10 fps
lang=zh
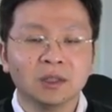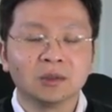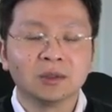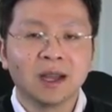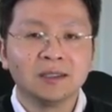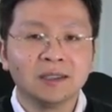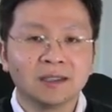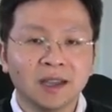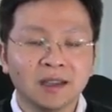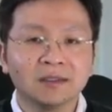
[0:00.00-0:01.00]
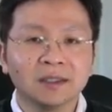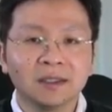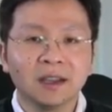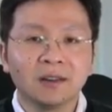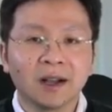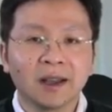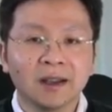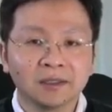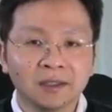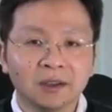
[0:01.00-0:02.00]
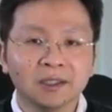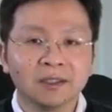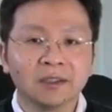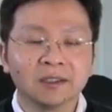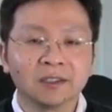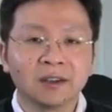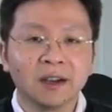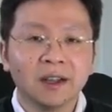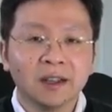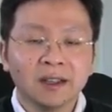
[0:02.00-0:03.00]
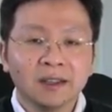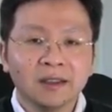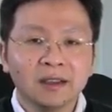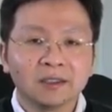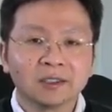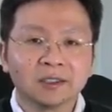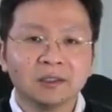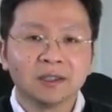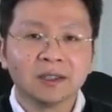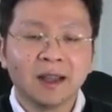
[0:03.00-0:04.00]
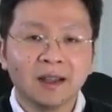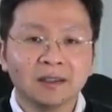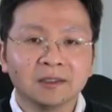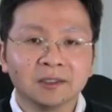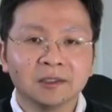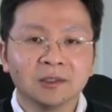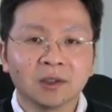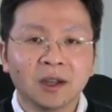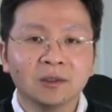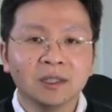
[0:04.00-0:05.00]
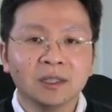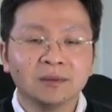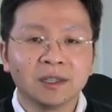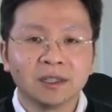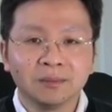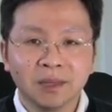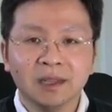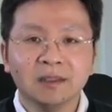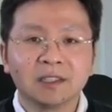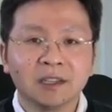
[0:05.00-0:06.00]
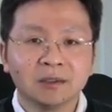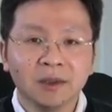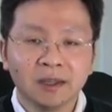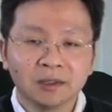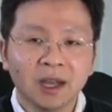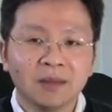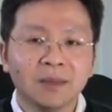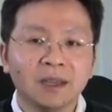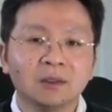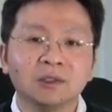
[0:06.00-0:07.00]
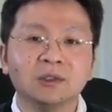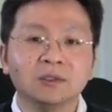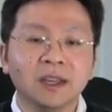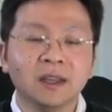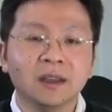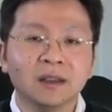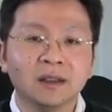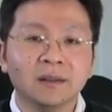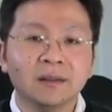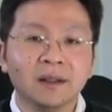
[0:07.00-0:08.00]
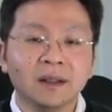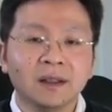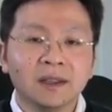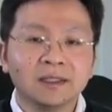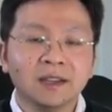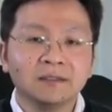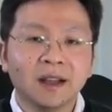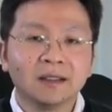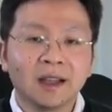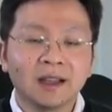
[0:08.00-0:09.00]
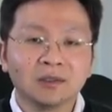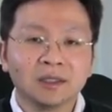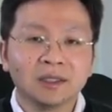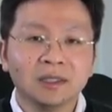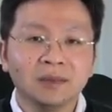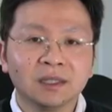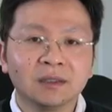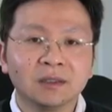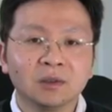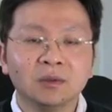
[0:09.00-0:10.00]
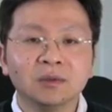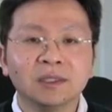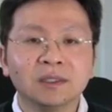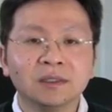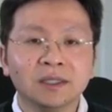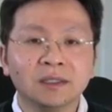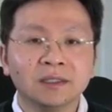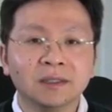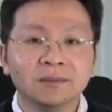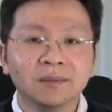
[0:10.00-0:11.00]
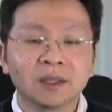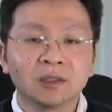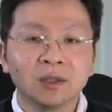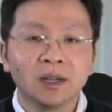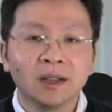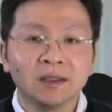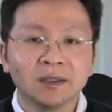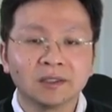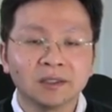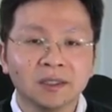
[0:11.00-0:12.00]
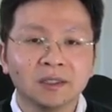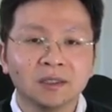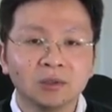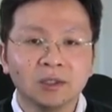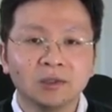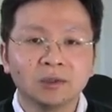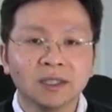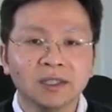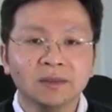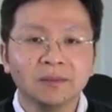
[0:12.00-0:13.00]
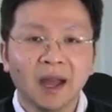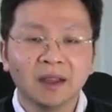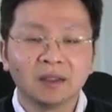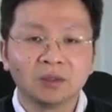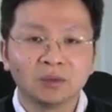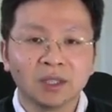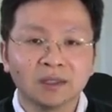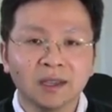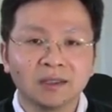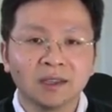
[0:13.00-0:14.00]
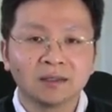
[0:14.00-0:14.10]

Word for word: 从他接蔡英文的电话开始挑起这个事儿，那个时候呢，他的执政团队里面的别的成员都还没有就位。相反，他所提名的国务卿迪勒森虽然也是一个对中的鹰派，主张在